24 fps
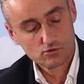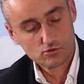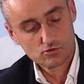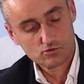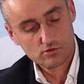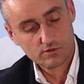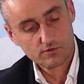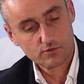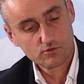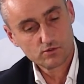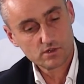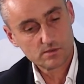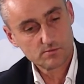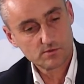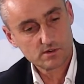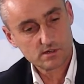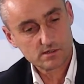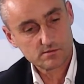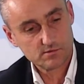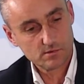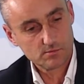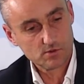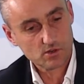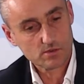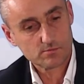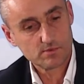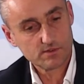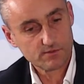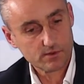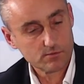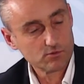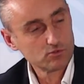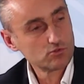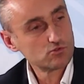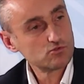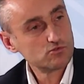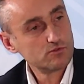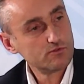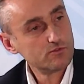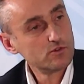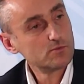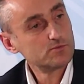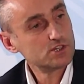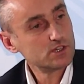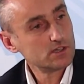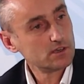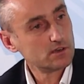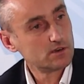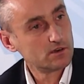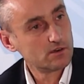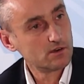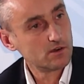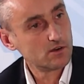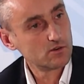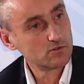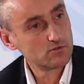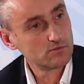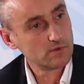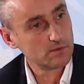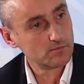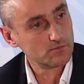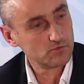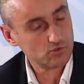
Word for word: suivre uniquement la semi semi-amorque, mais vraiment de suivre l'objet euh, en lui-même.